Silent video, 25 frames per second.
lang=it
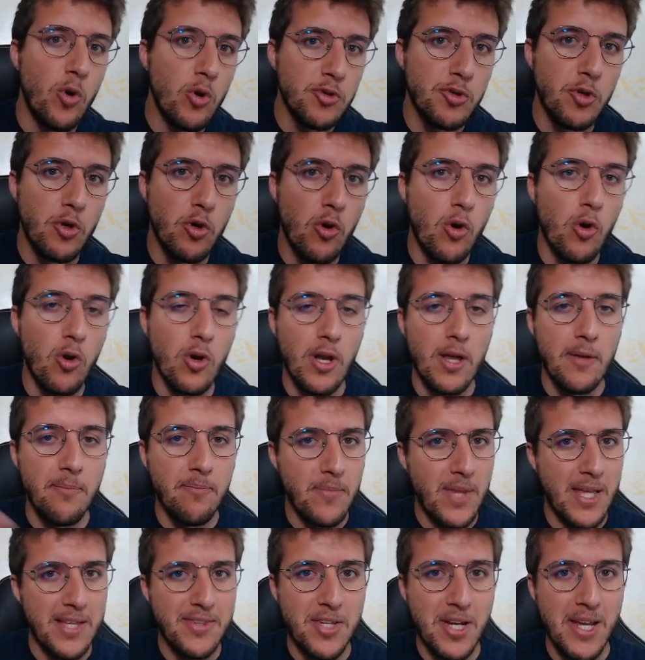8
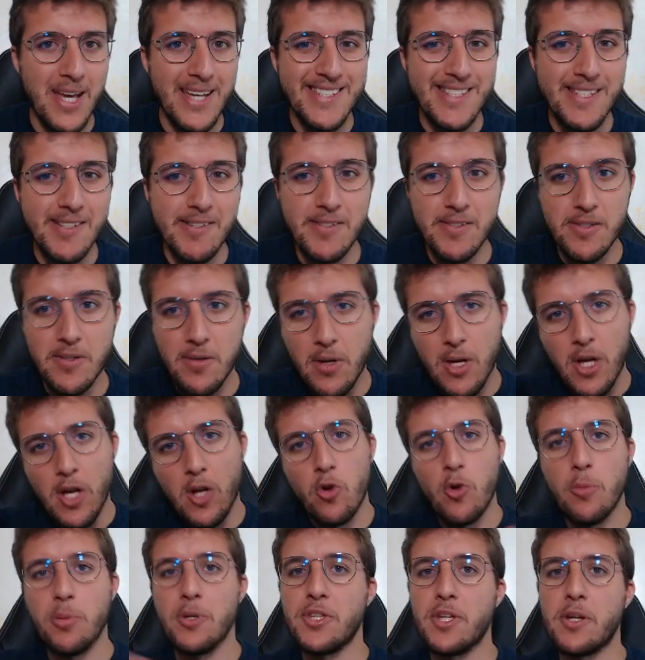gol e 3 assist,
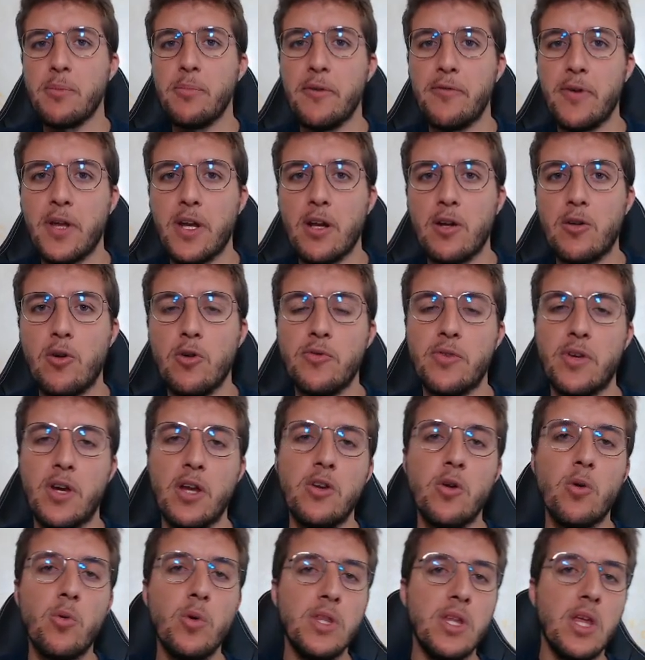lui potrebbe fare il
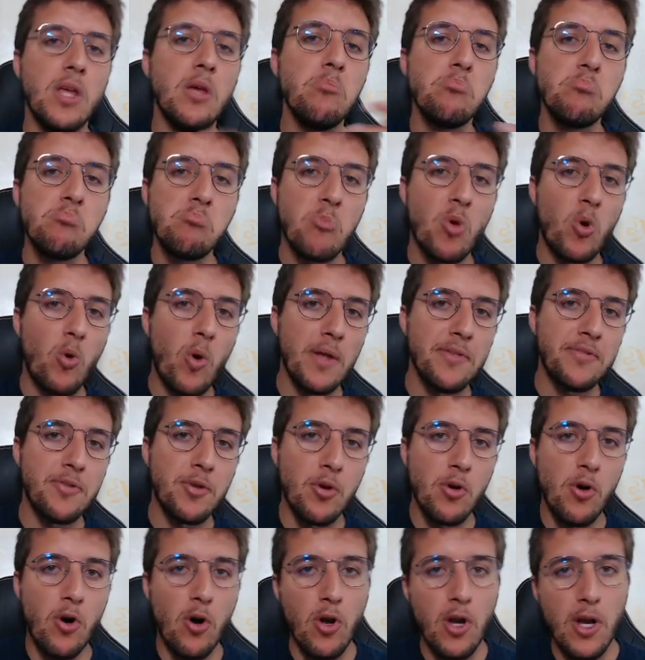contrario. Quindi
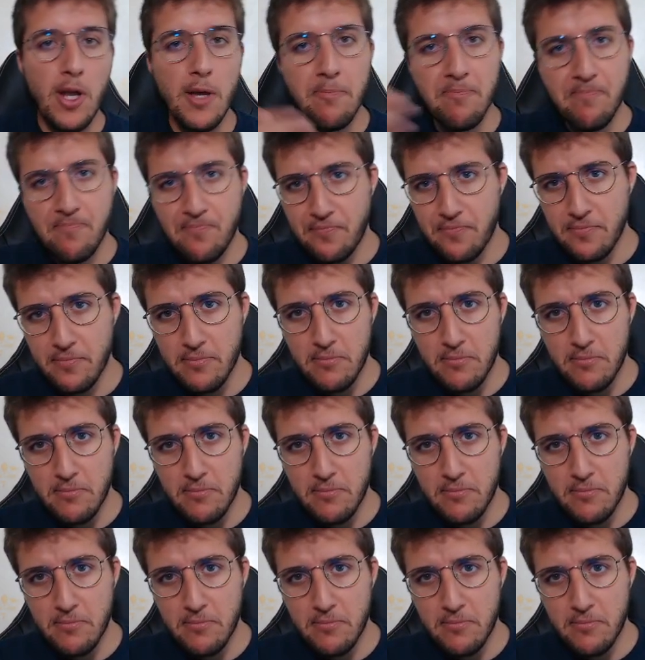4 gol.